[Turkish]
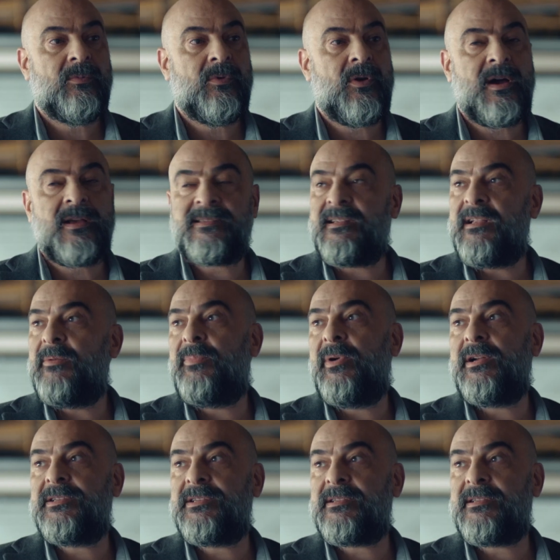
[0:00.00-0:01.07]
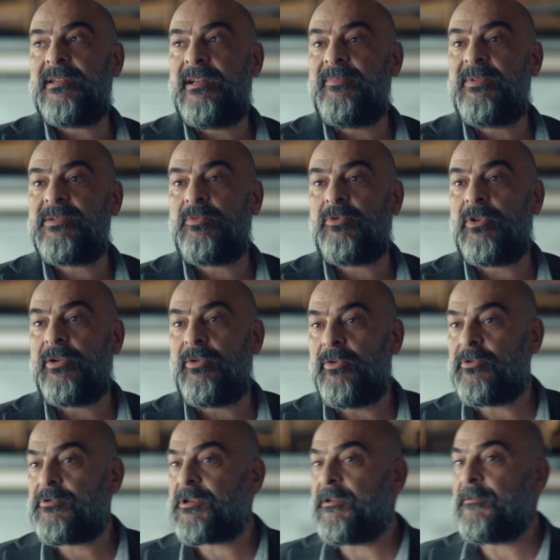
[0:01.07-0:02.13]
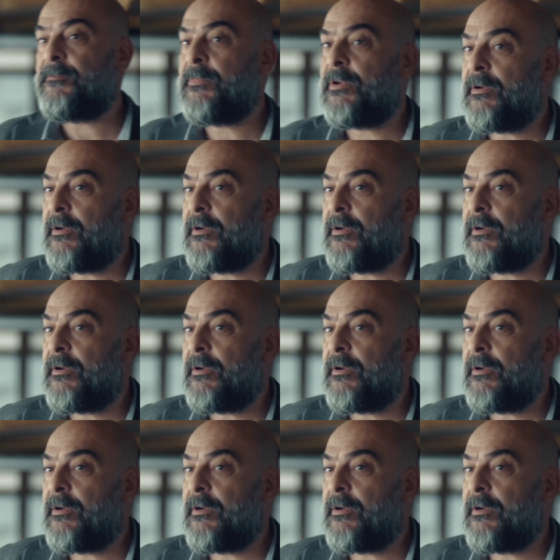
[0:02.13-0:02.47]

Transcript: Bu aslan parçasıyla biz burada görüşelim.